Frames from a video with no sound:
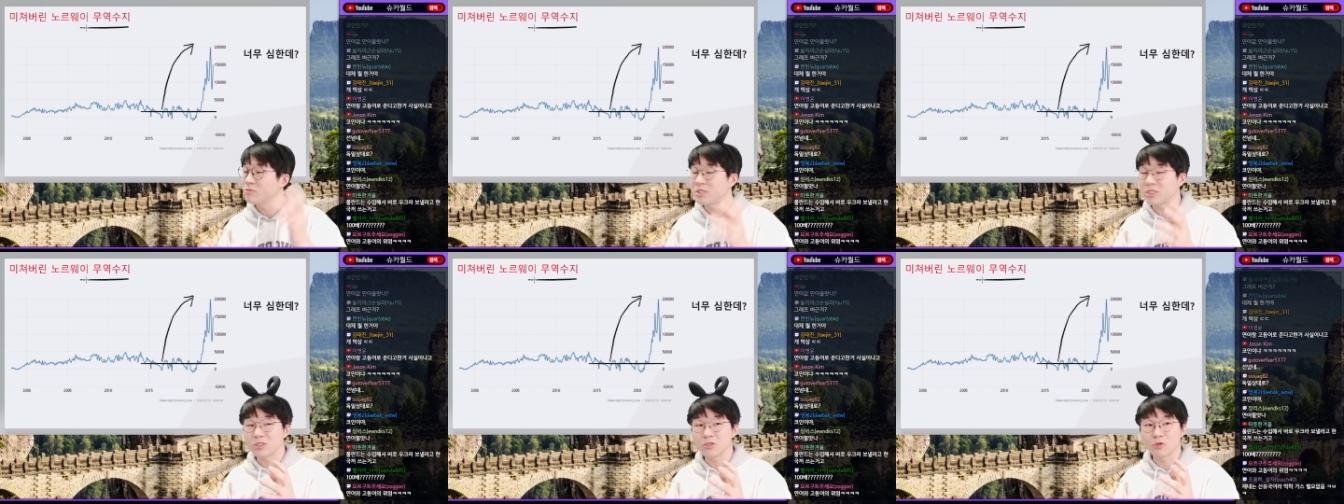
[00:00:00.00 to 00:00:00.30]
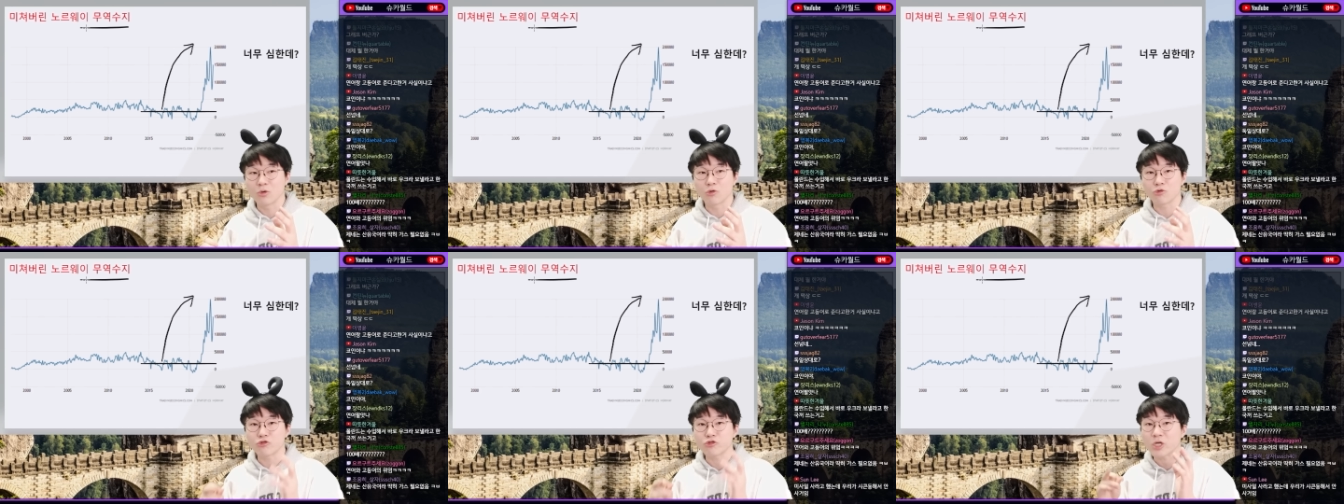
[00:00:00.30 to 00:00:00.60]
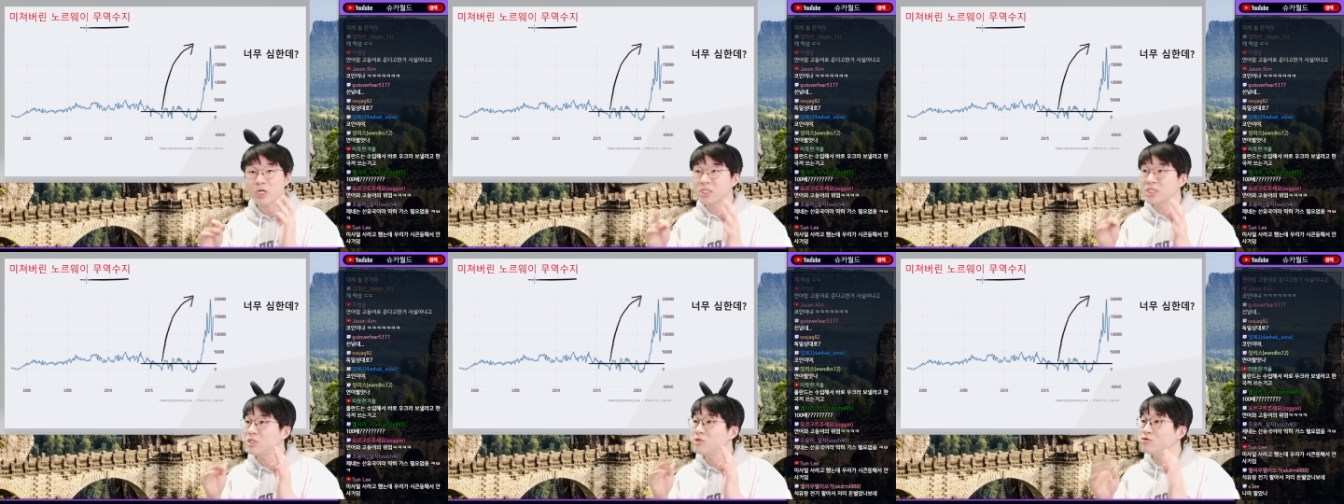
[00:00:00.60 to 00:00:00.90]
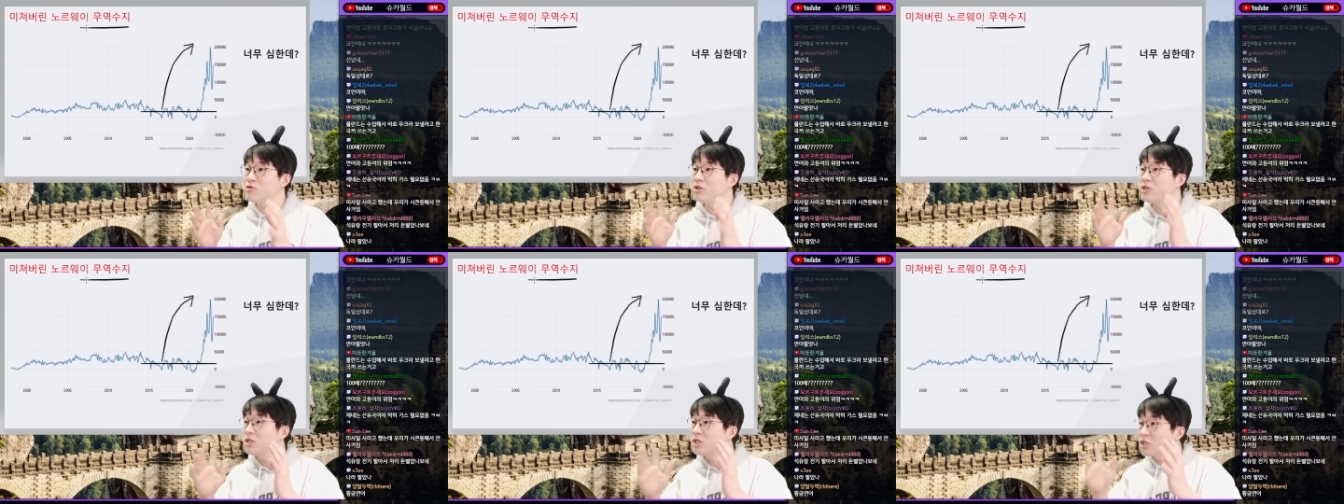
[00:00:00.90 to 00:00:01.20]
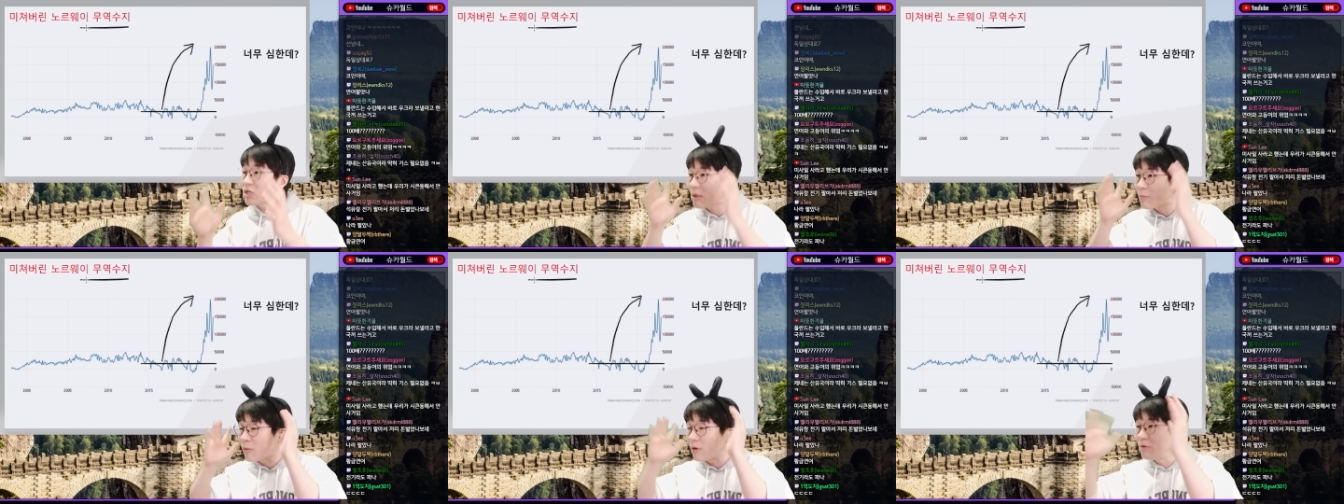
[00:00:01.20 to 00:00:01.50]
미친 거고 슈카 친구들이
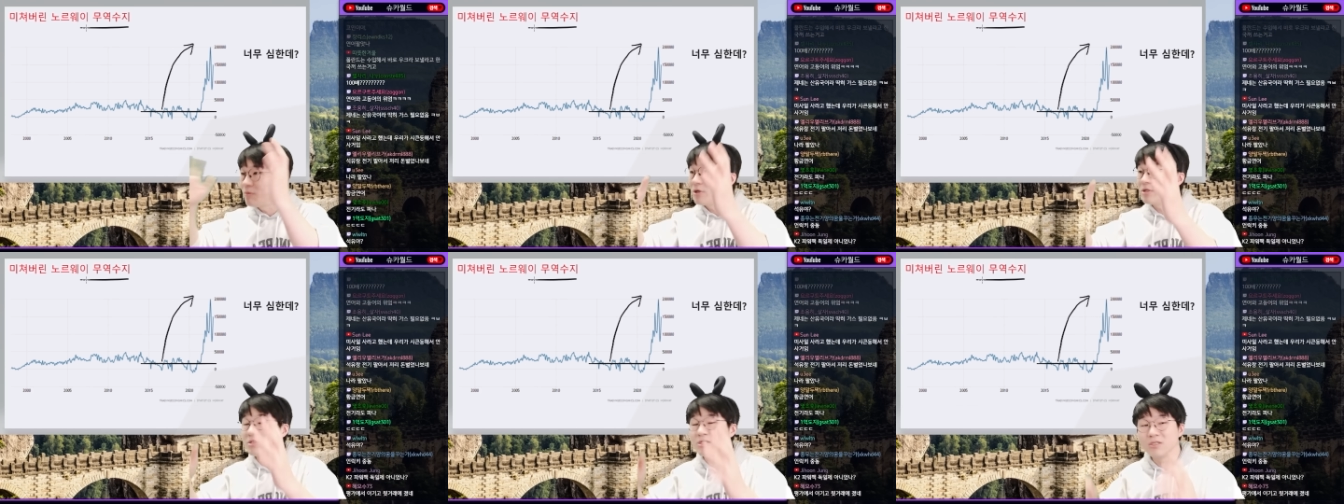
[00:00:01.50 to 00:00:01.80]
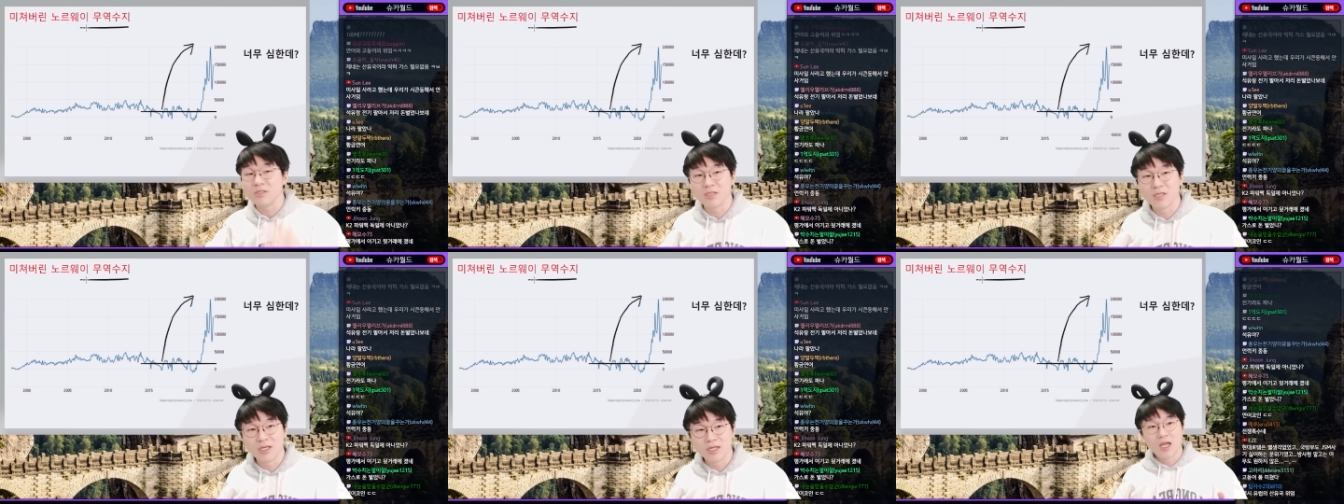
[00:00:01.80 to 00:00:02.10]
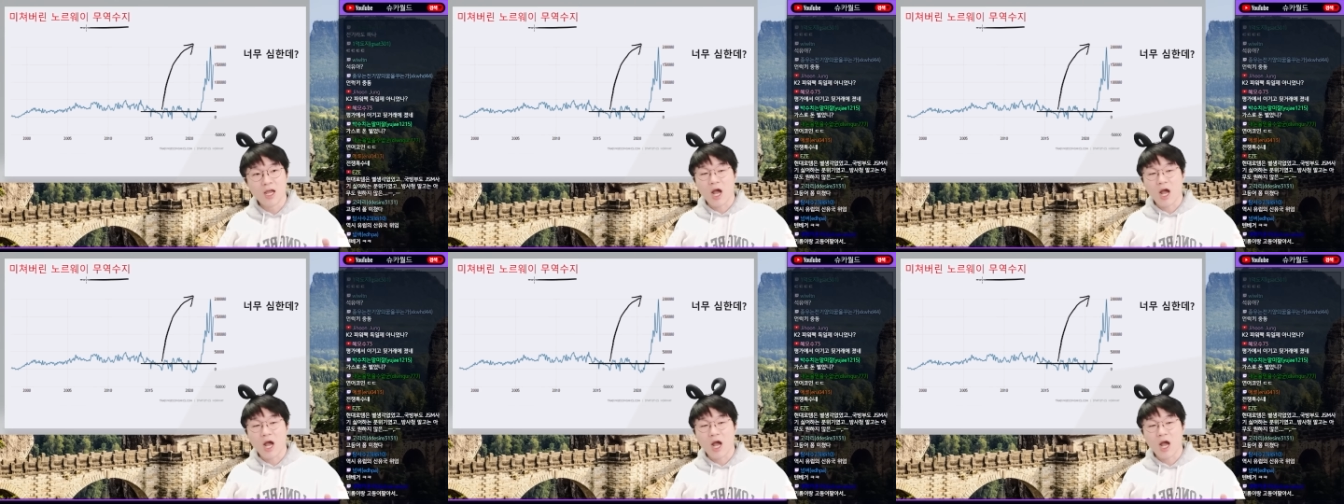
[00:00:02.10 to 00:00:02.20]
이렇게 벌면은